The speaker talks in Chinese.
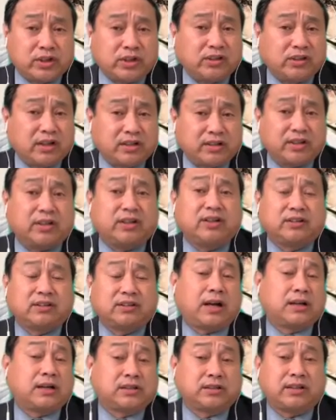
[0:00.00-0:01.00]
卿呢，这个人
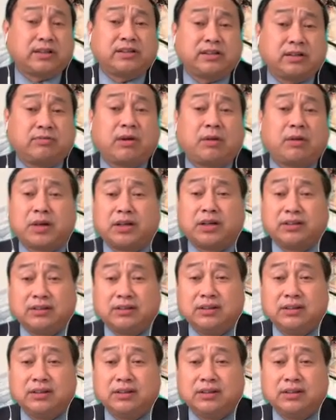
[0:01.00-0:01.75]
他是在这方面。